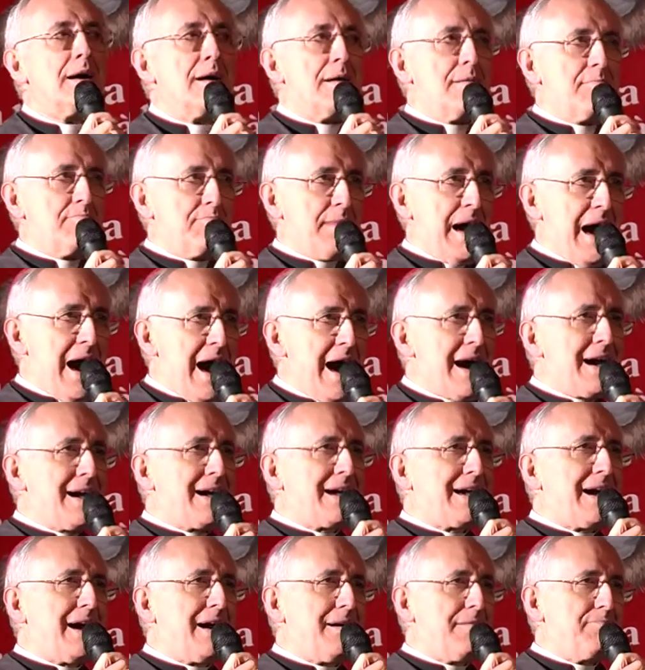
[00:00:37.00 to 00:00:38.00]
ma
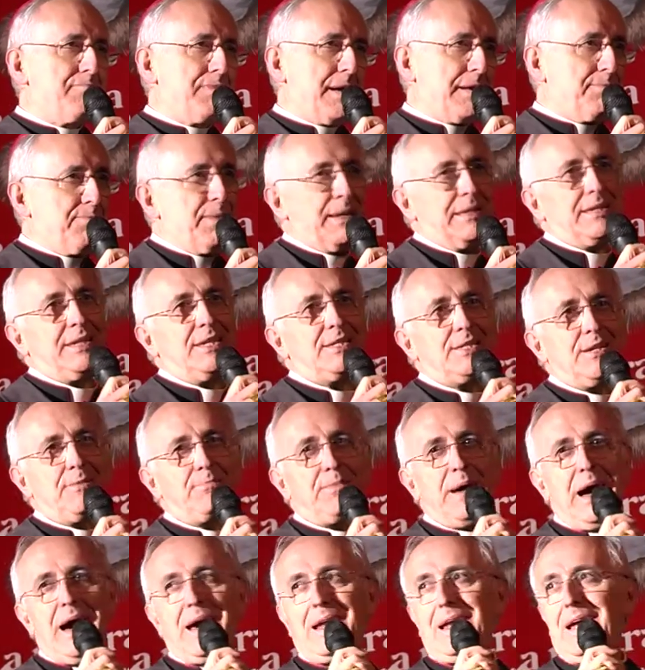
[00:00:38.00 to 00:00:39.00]
anche per
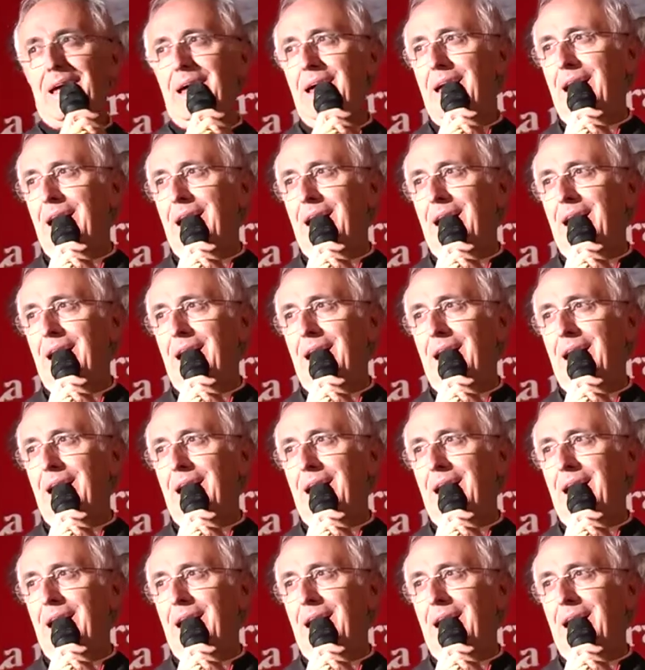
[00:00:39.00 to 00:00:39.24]
partecipare